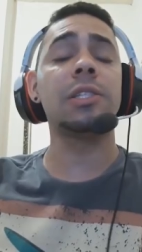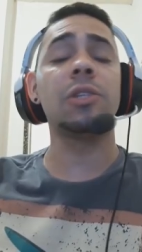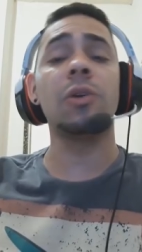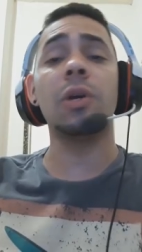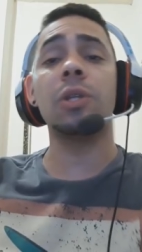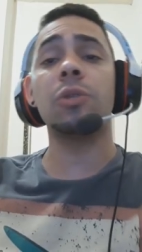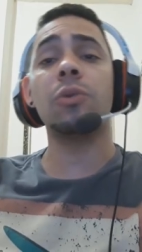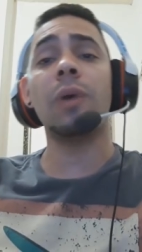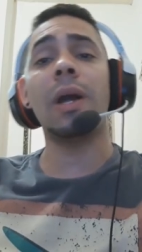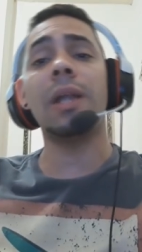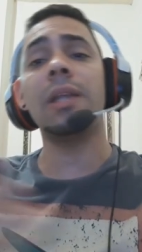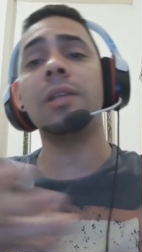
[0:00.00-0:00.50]
não
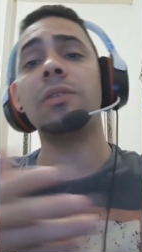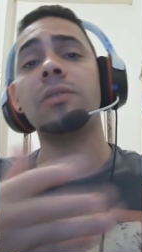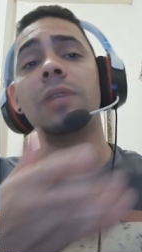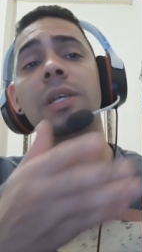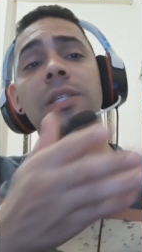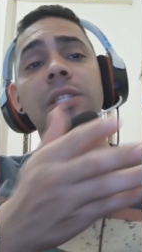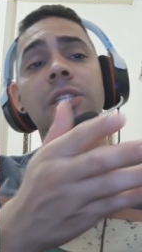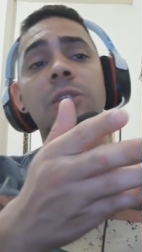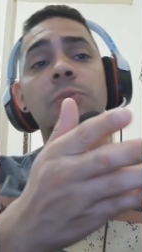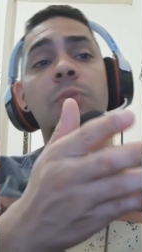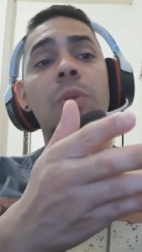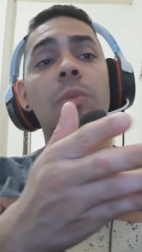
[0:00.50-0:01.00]
atualizam
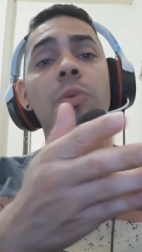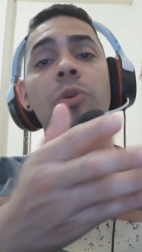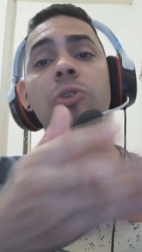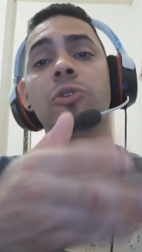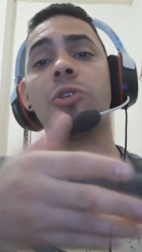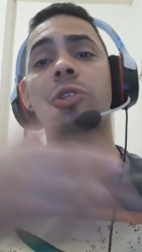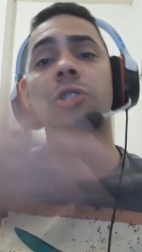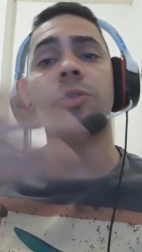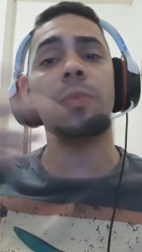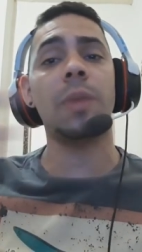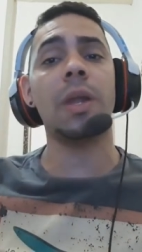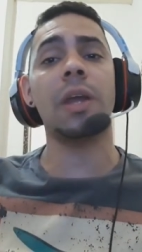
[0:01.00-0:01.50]
essas
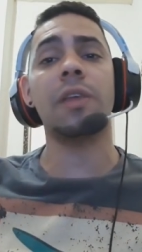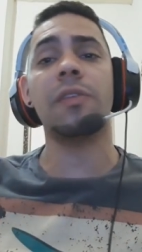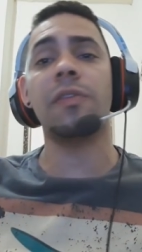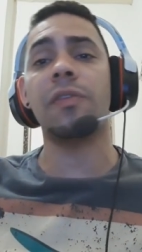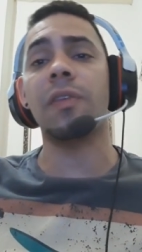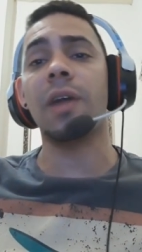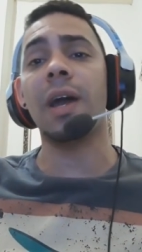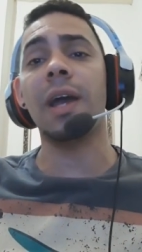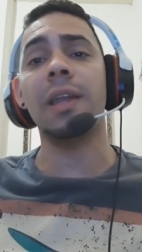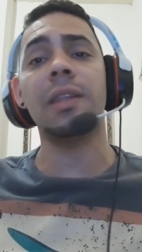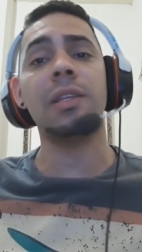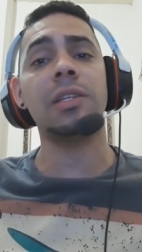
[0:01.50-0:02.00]
promoções de Black
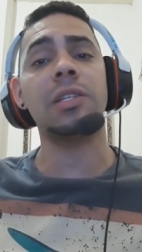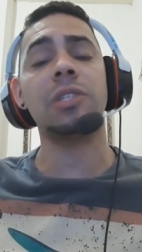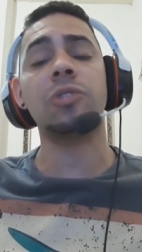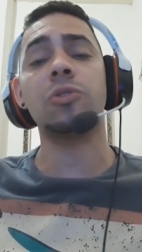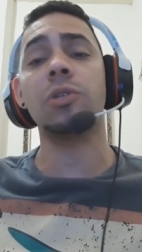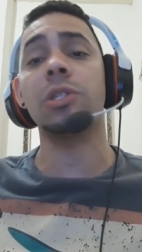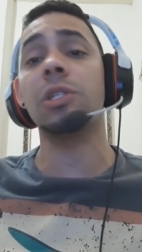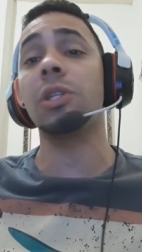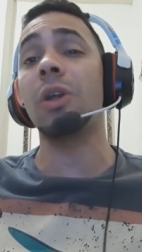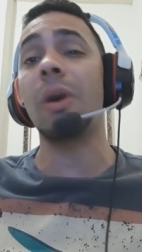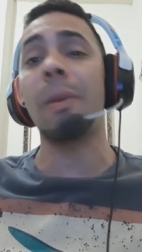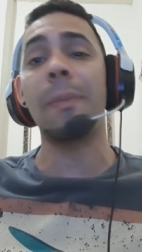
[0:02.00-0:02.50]
Friday, essas
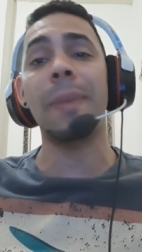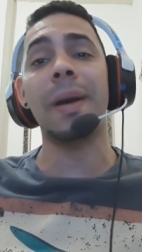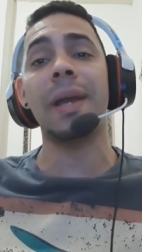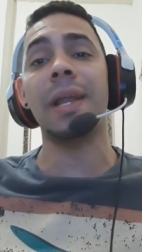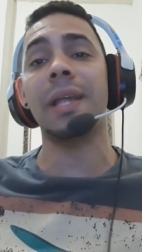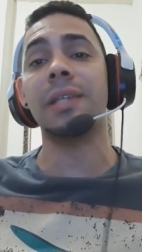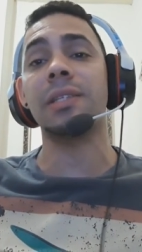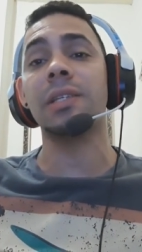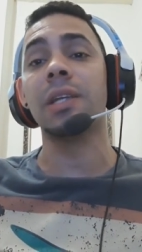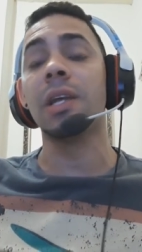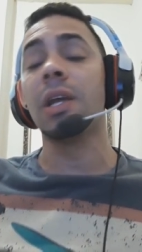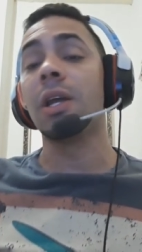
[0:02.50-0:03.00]
coisas, não
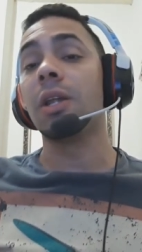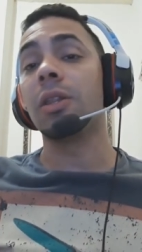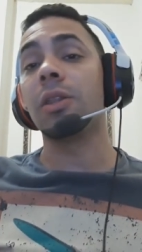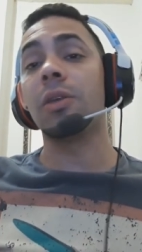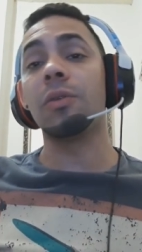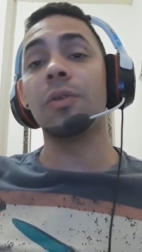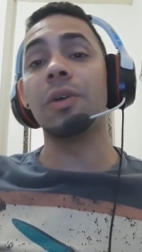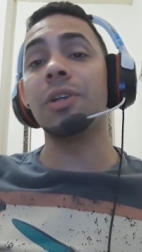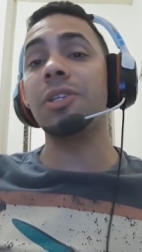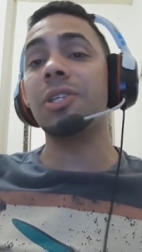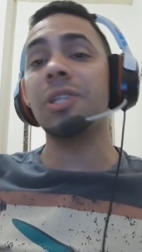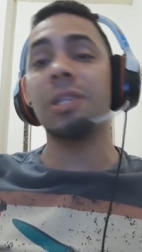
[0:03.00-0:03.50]
aparecem.
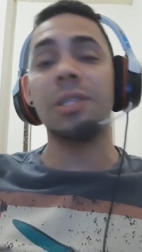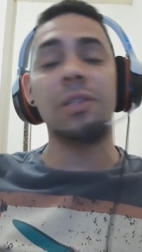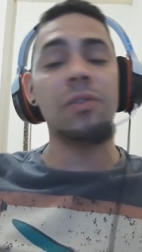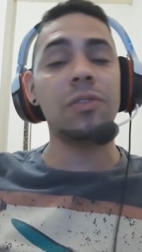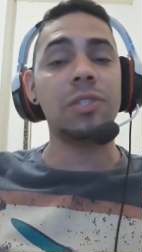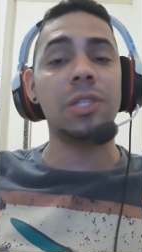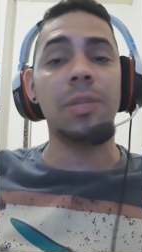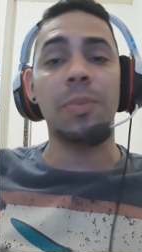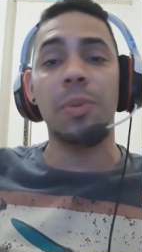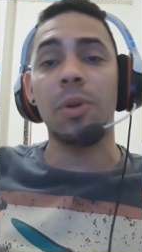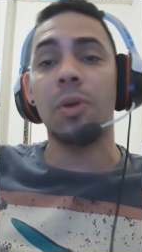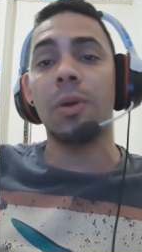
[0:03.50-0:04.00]
Então não adianta
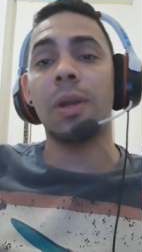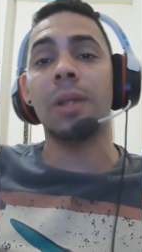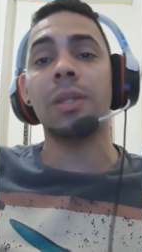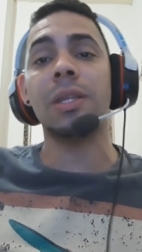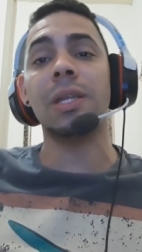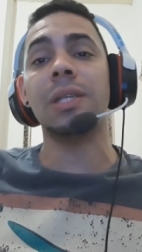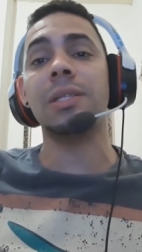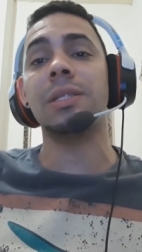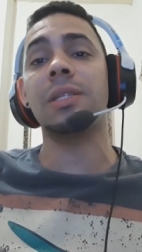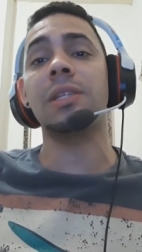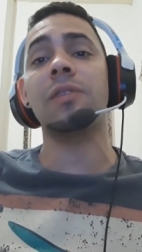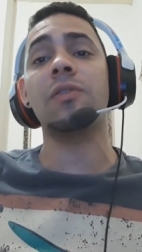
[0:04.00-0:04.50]
você procurar no
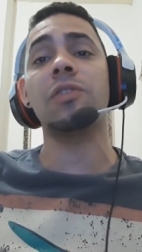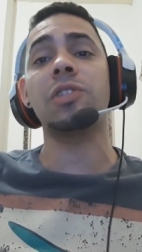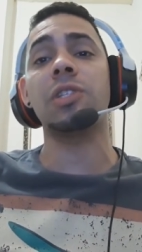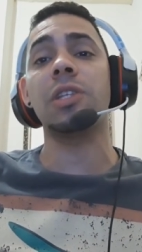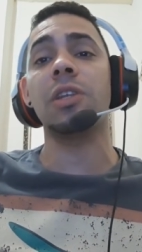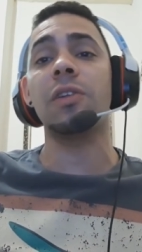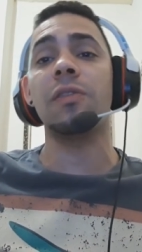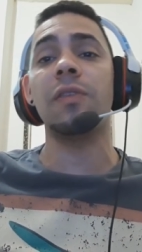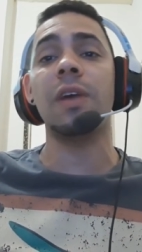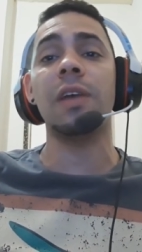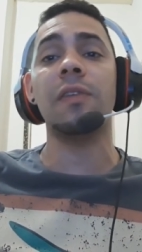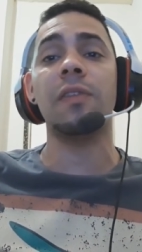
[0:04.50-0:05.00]
360 que você
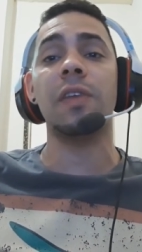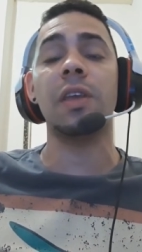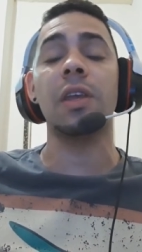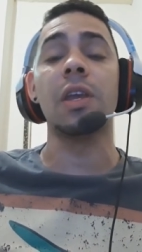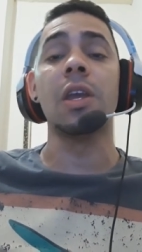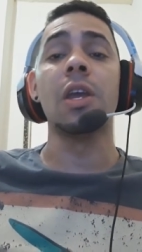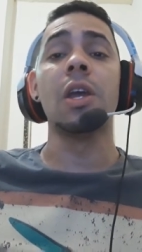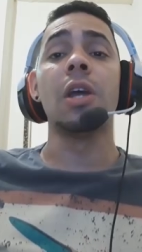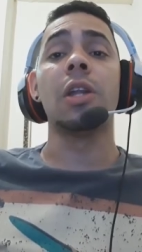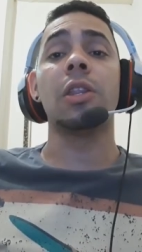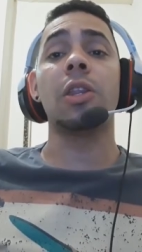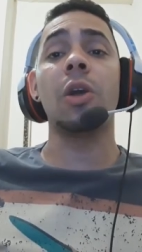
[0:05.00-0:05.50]
não vai ver.
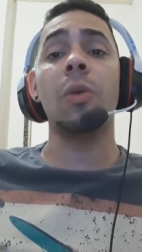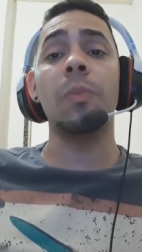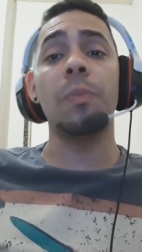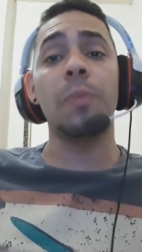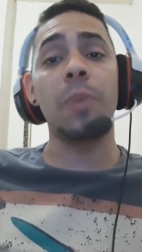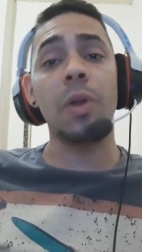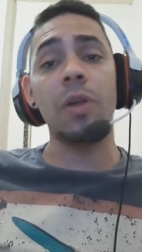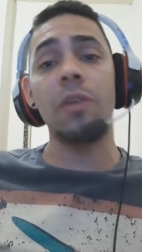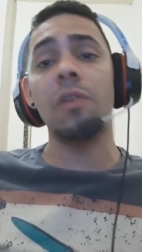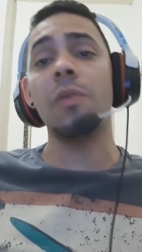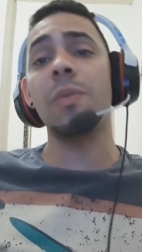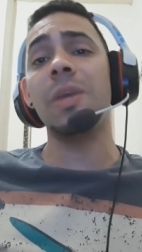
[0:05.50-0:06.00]
Então
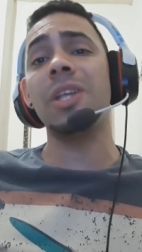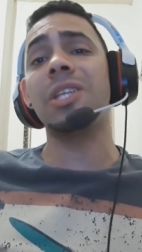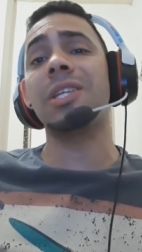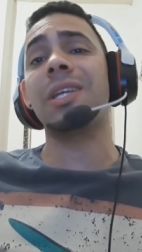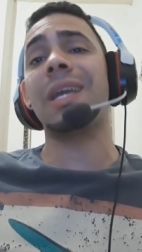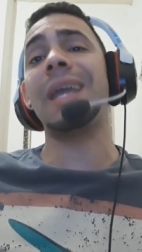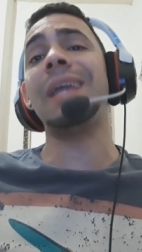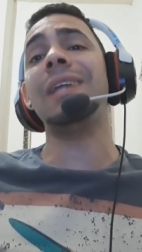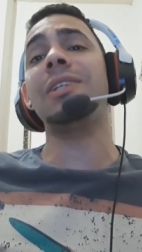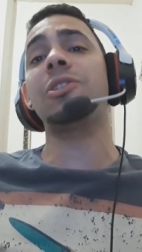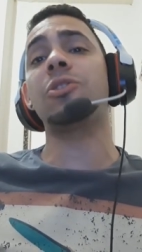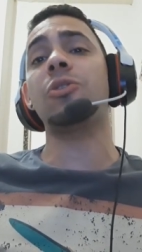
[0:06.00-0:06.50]
provavelmente
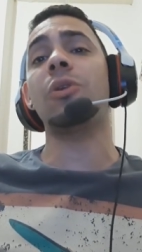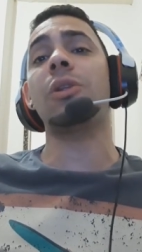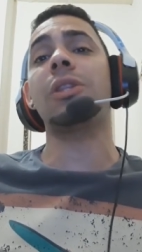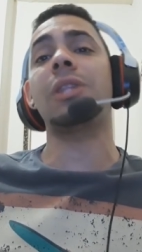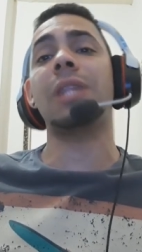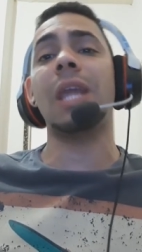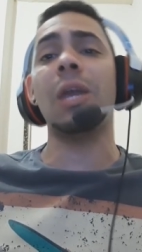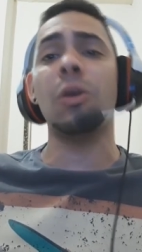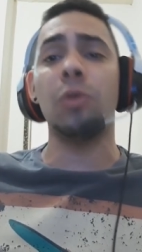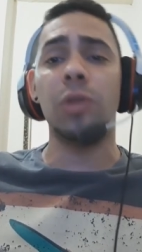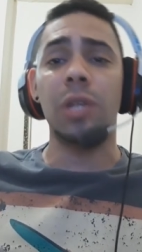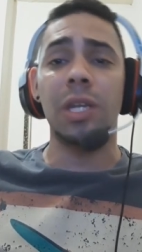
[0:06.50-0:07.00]
quem só
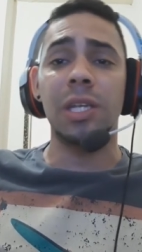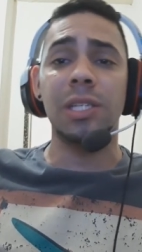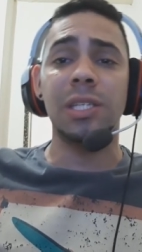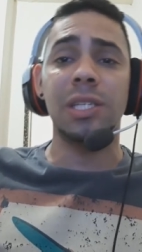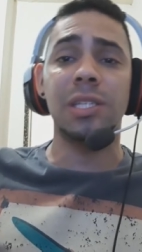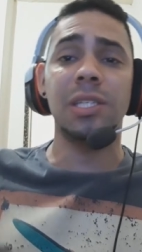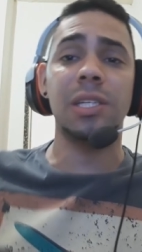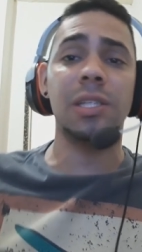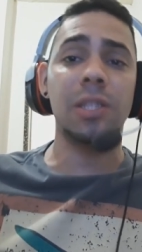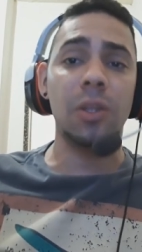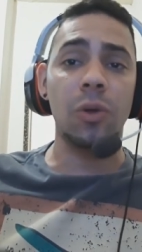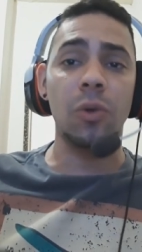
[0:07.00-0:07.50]
tem o
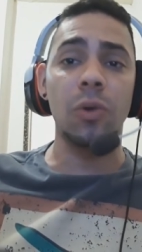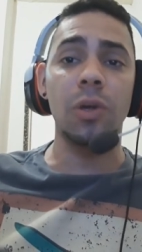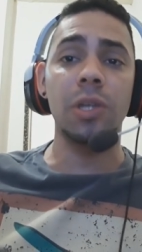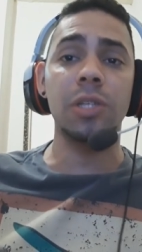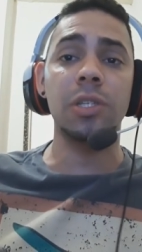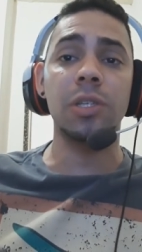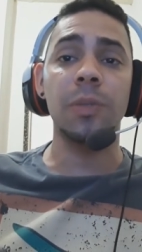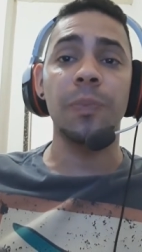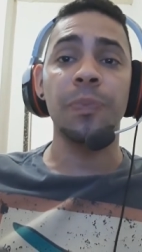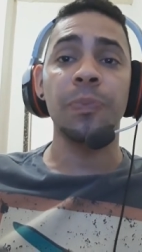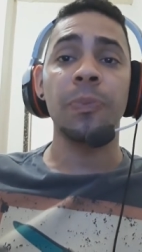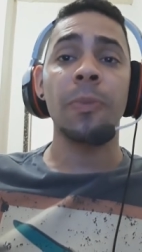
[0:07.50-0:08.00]
360
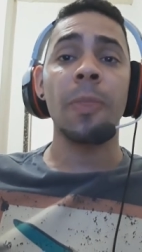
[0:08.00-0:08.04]
hoje